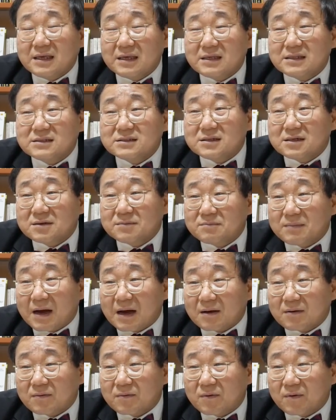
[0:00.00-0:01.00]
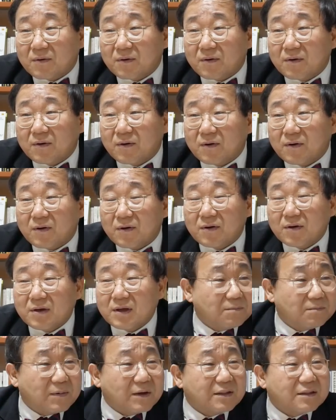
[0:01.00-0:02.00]
인정받고
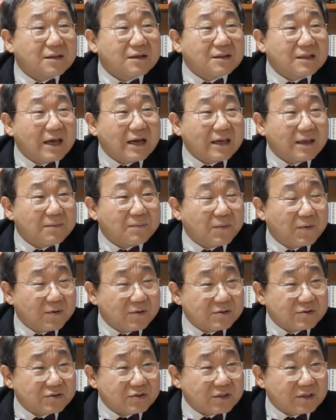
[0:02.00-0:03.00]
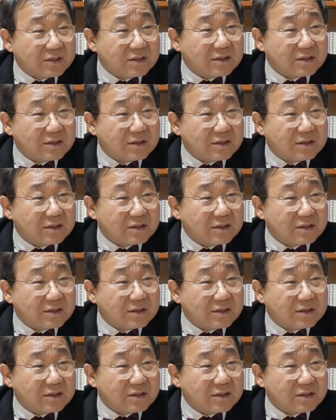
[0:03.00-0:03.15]
번듯하게 보일 수